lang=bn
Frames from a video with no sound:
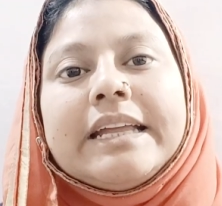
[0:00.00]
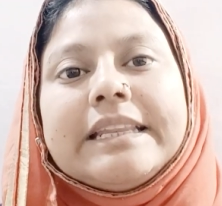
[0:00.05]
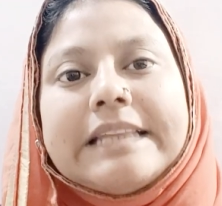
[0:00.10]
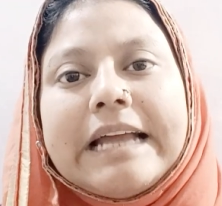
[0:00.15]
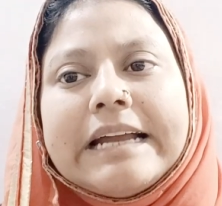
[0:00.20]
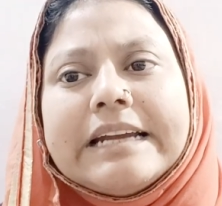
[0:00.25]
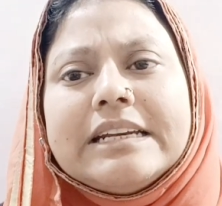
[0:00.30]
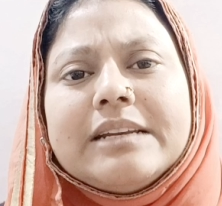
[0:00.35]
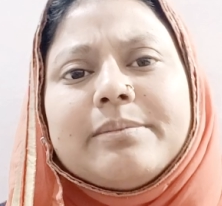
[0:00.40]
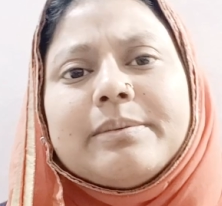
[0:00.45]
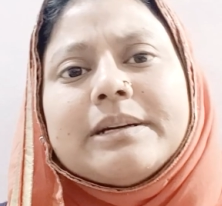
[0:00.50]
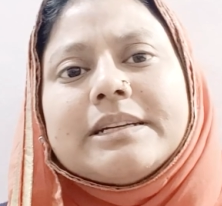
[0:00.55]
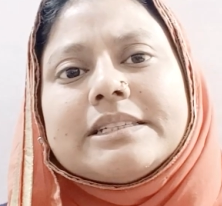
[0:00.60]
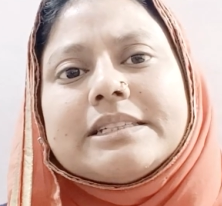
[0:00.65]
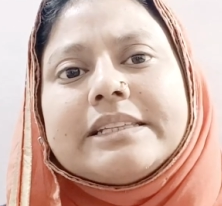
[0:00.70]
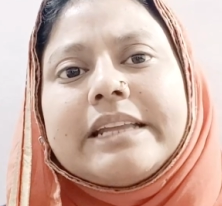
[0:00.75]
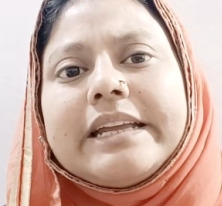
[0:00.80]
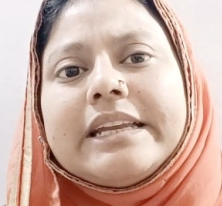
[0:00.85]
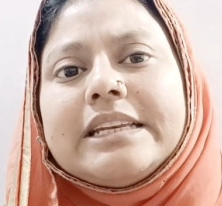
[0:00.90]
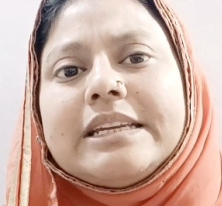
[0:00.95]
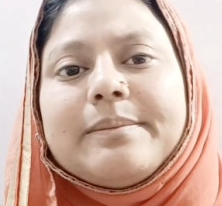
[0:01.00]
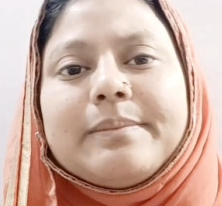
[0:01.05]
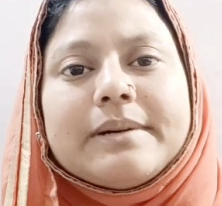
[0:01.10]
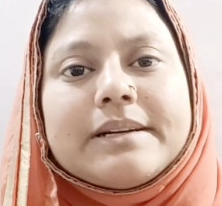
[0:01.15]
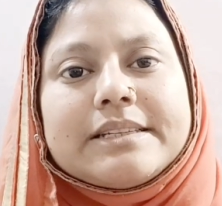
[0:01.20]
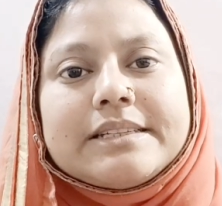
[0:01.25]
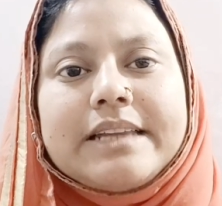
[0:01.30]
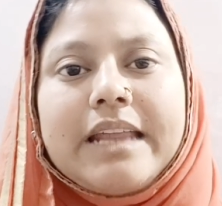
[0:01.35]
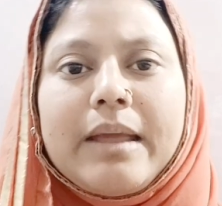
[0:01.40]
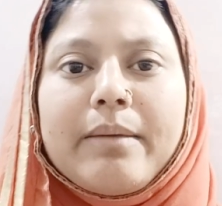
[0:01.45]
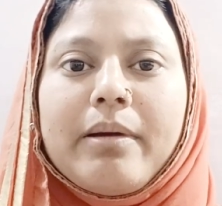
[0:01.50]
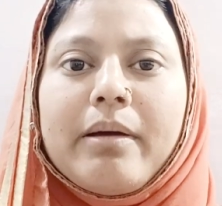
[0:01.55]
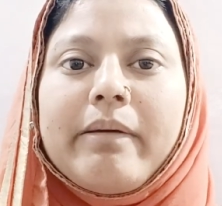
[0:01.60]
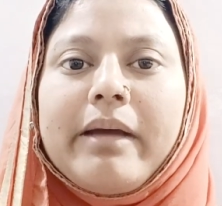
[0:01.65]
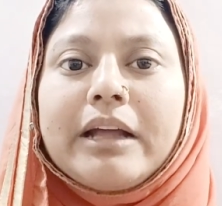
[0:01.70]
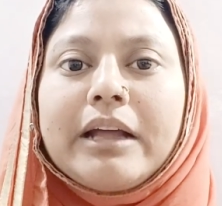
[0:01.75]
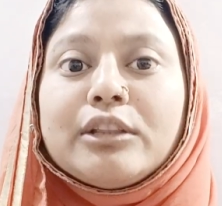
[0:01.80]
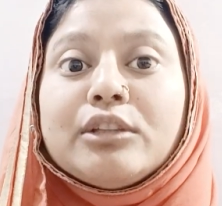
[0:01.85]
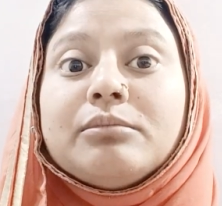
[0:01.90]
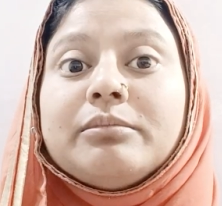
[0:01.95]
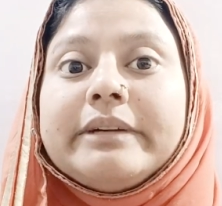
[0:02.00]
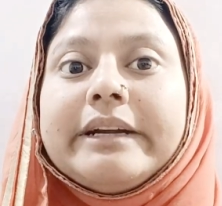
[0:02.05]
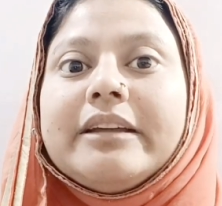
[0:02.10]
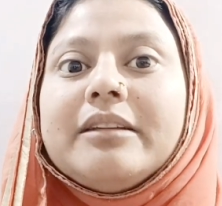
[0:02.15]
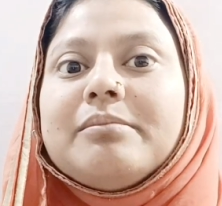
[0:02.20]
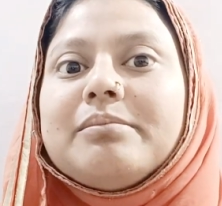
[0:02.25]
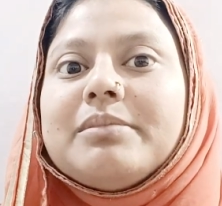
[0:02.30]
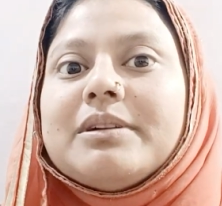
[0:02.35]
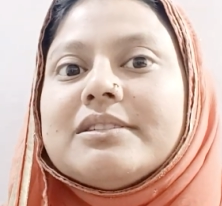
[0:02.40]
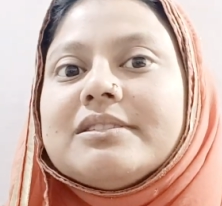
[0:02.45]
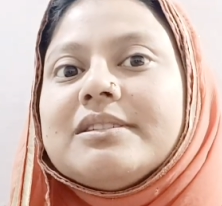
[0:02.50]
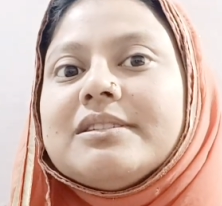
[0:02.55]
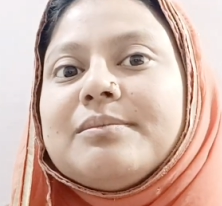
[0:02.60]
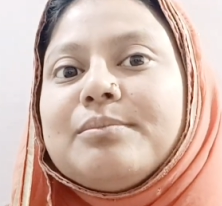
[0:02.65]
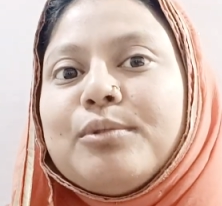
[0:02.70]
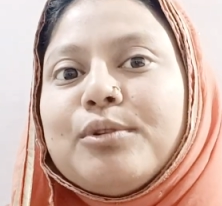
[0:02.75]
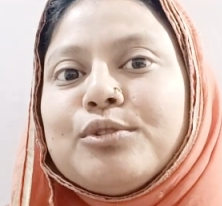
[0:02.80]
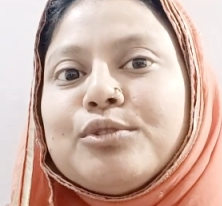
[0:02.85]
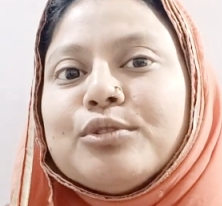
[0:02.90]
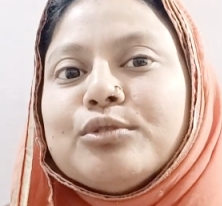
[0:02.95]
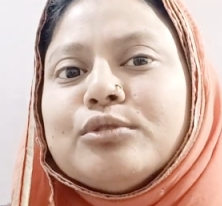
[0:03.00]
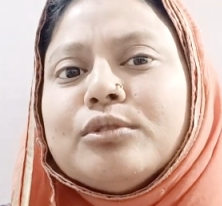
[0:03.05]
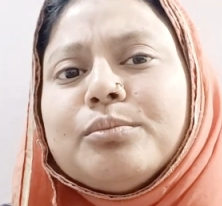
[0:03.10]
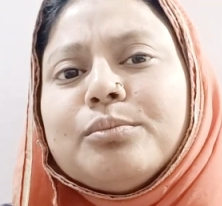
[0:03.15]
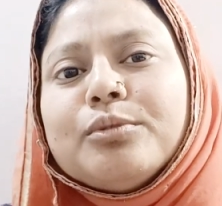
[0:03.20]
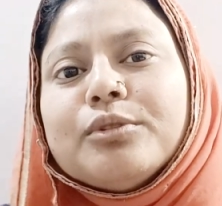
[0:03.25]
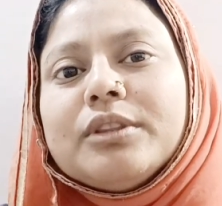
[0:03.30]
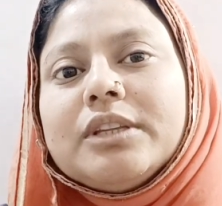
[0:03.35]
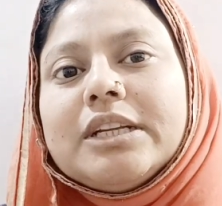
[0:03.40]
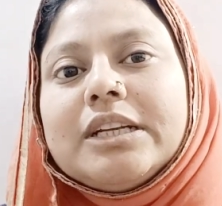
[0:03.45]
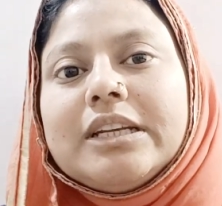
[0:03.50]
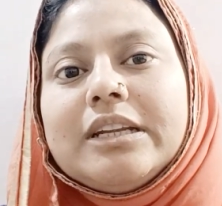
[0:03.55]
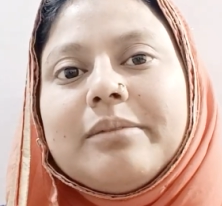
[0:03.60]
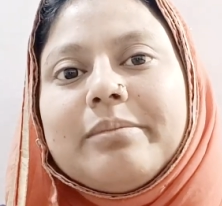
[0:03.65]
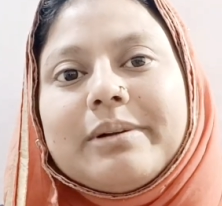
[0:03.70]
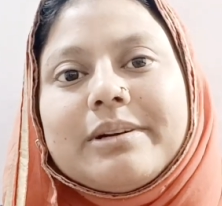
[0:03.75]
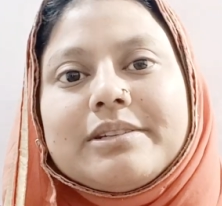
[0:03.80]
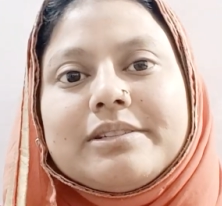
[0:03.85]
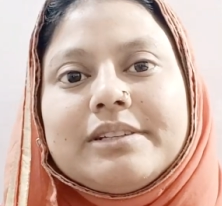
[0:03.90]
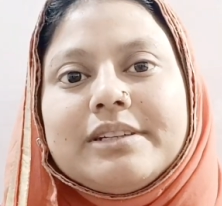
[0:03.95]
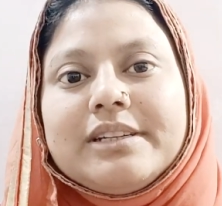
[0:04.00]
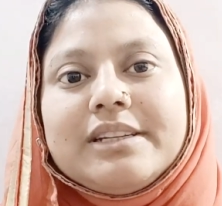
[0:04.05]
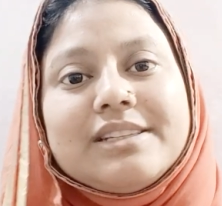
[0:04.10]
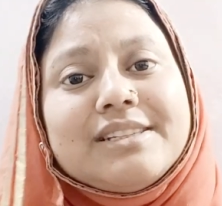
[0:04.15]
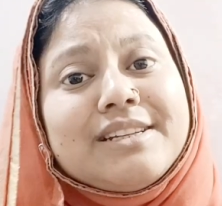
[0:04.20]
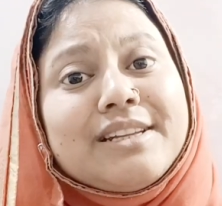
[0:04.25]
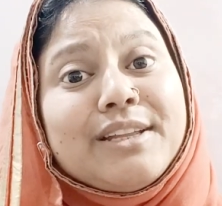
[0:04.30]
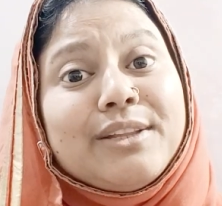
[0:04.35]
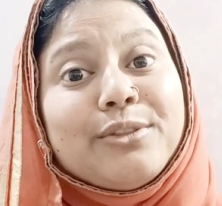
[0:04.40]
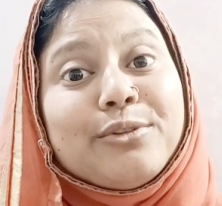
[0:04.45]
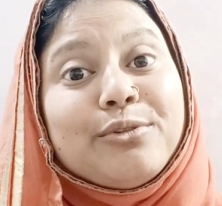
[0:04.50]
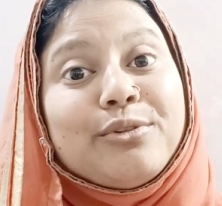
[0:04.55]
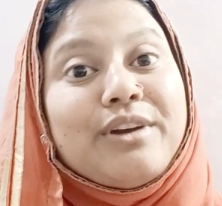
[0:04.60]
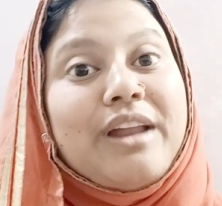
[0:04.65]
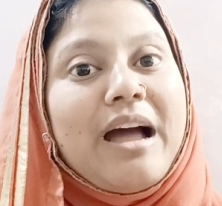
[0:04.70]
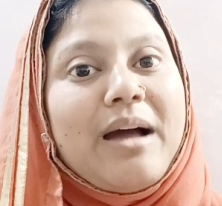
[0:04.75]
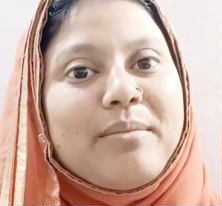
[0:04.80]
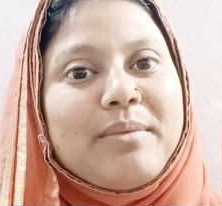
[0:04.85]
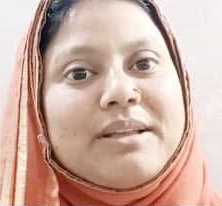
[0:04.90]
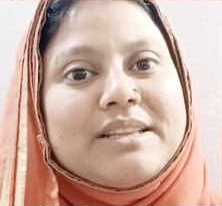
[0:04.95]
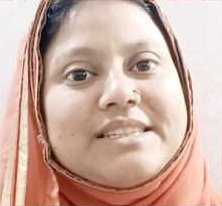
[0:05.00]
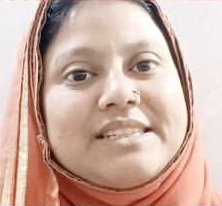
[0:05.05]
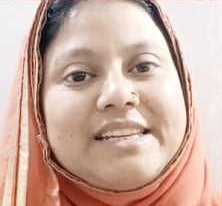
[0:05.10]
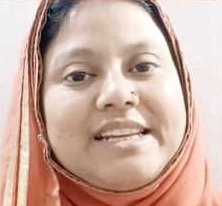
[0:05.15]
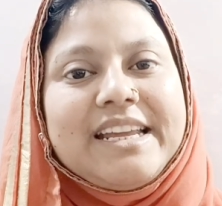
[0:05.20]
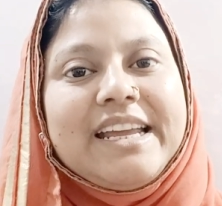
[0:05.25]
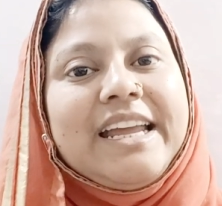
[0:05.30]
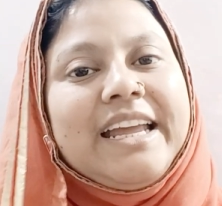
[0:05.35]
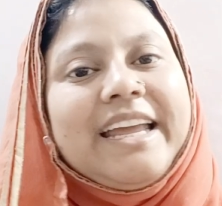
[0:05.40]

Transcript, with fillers: নাইনটি পার্সেন্ট এইটটি পার্সেন্ট এভাবে একদম টেন পার্সেন্ট পর্যন্ত প্রতিটি পার্সেন্টেজের কিন্তু নাম আছে